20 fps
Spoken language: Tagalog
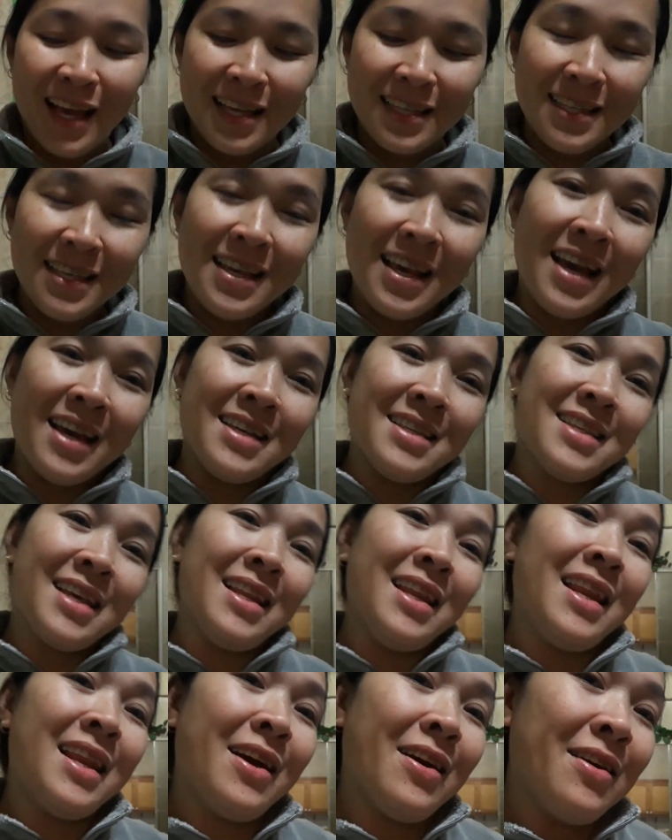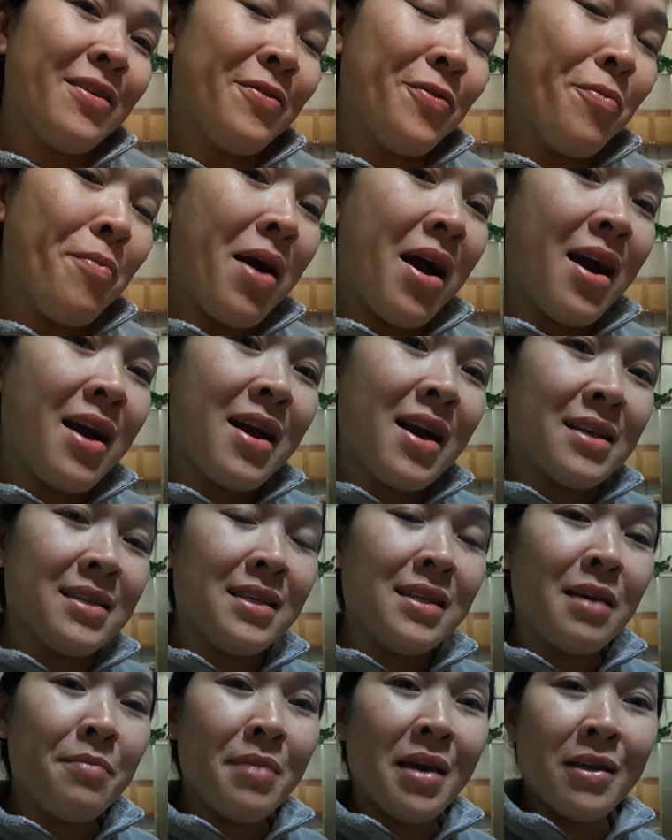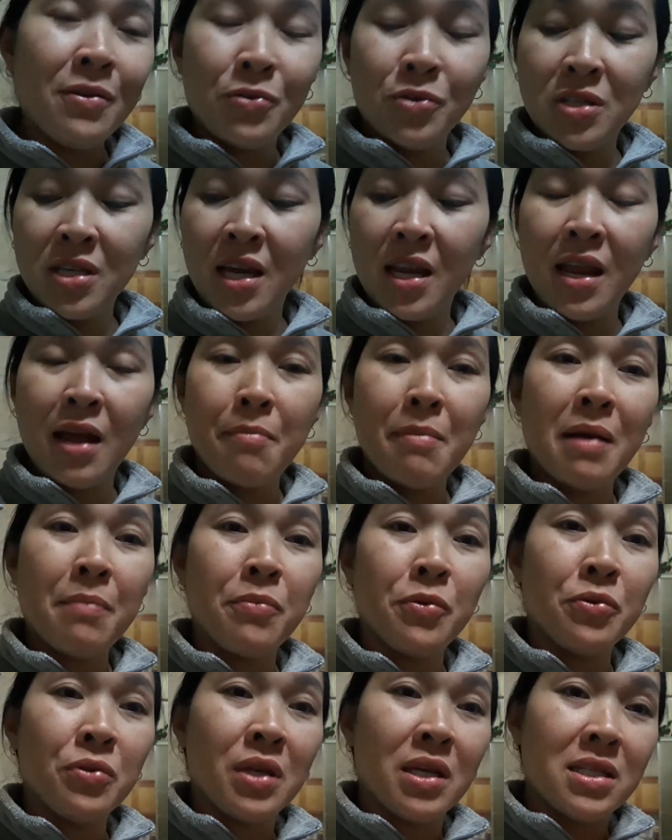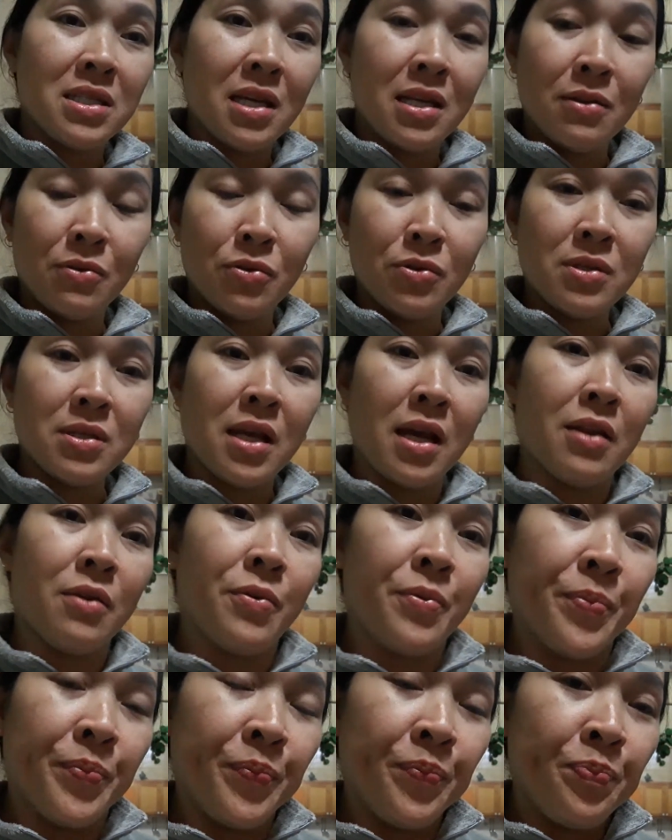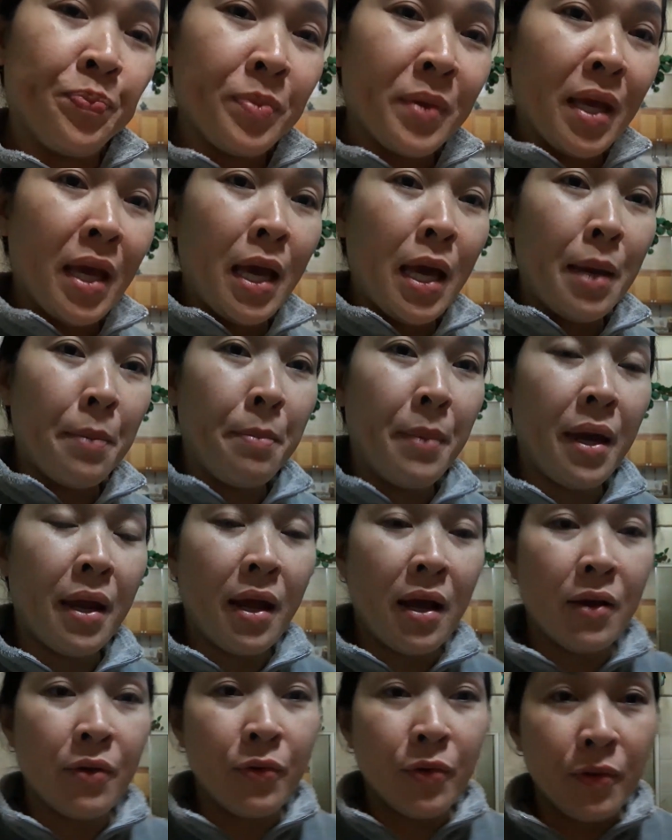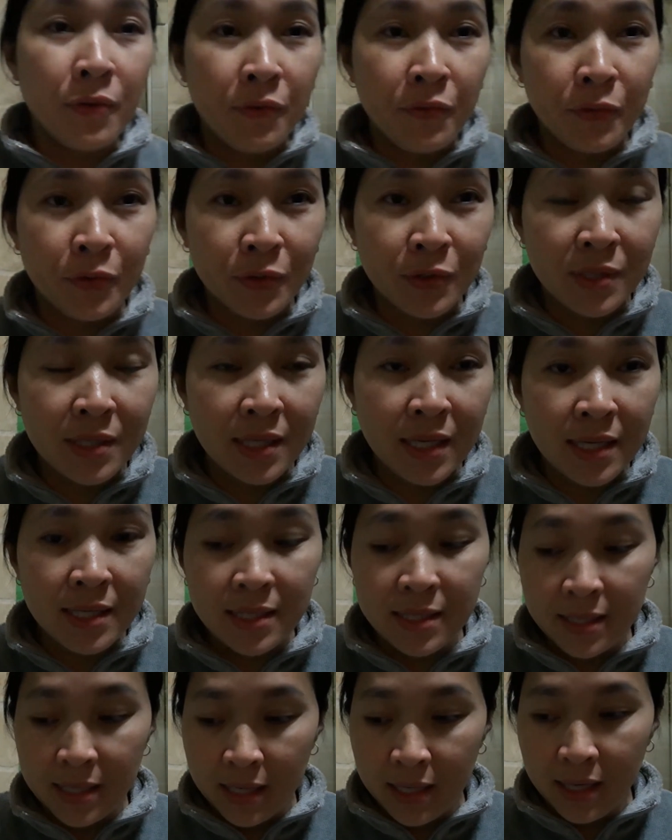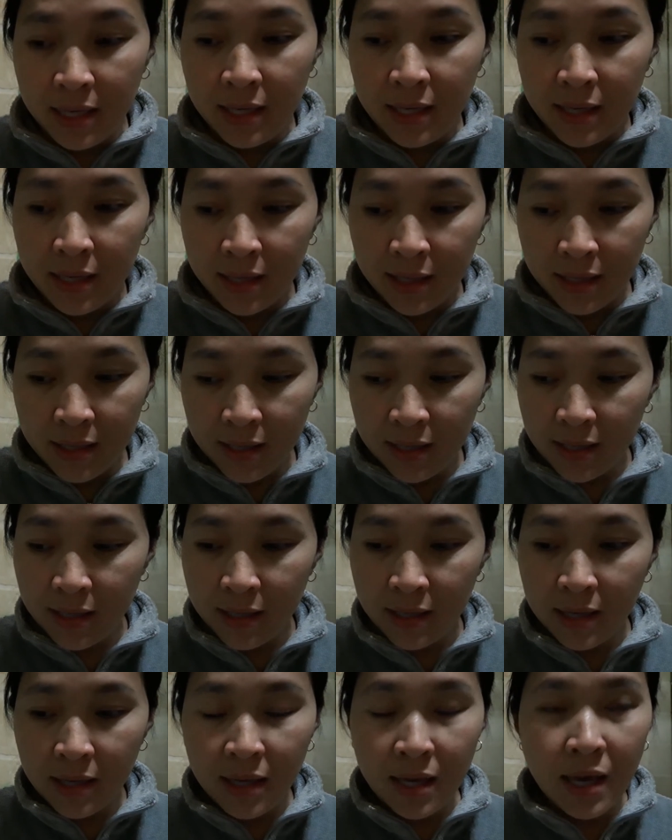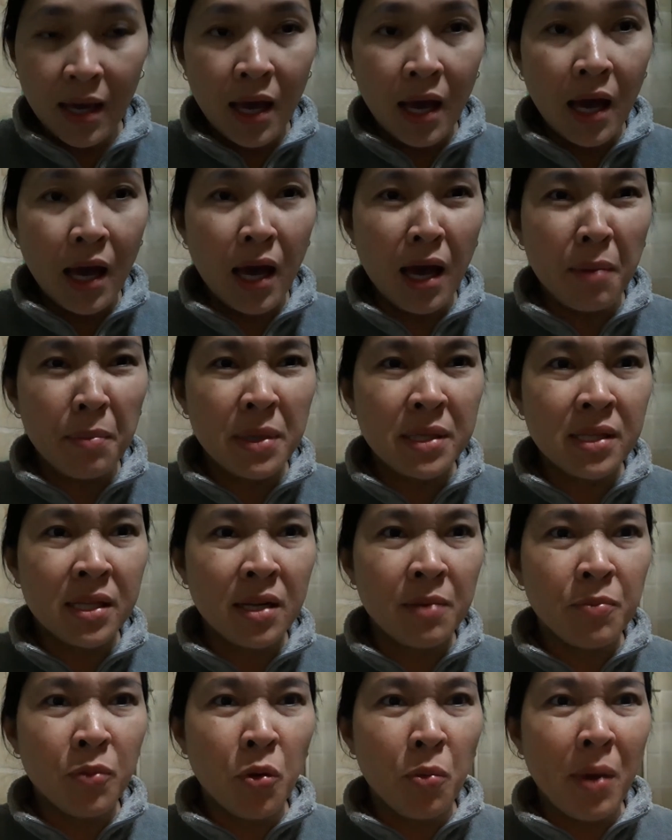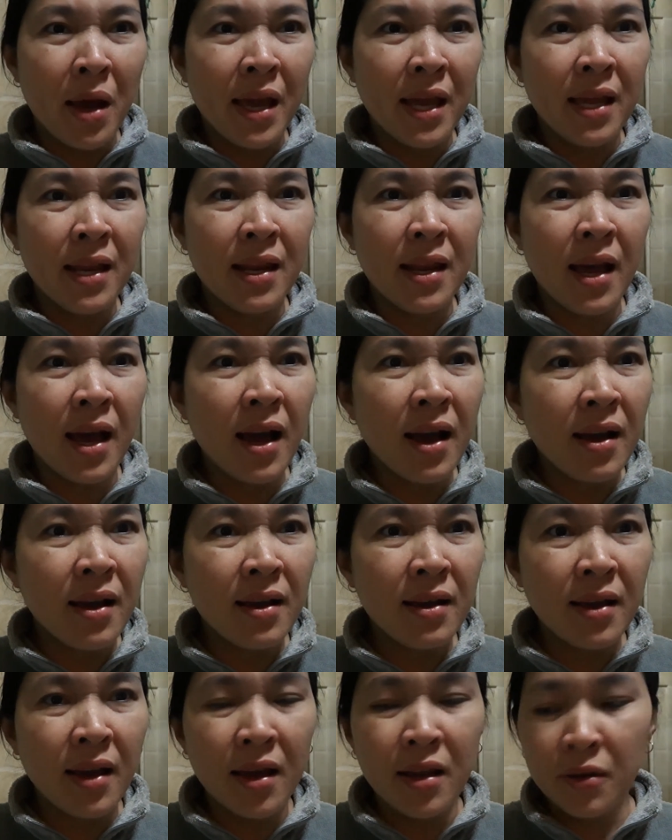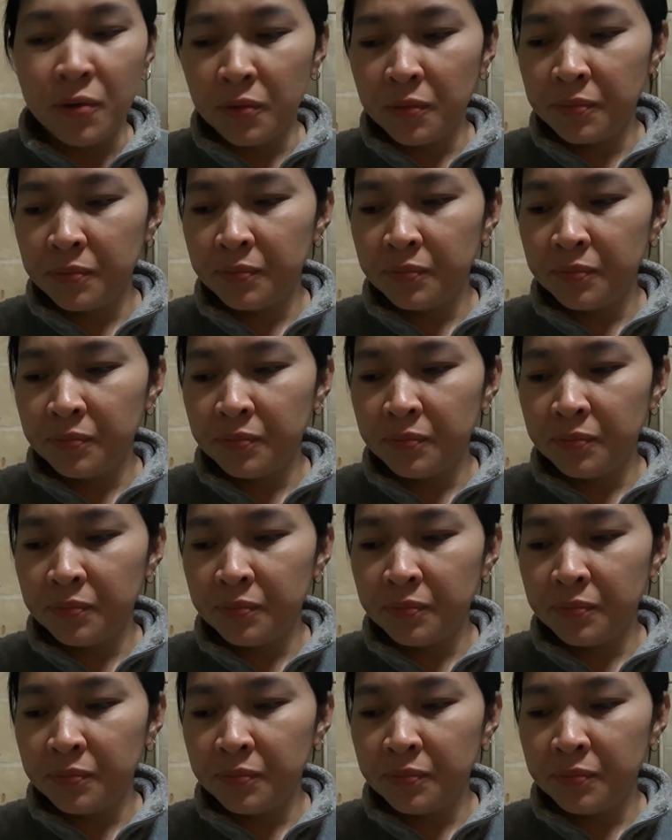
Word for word: Kasi guys, kaninang umaga, sinabihan ko siya na magpunta siya doon sa ano, Miracle Foods kasi uh, masarap kumain ng ano,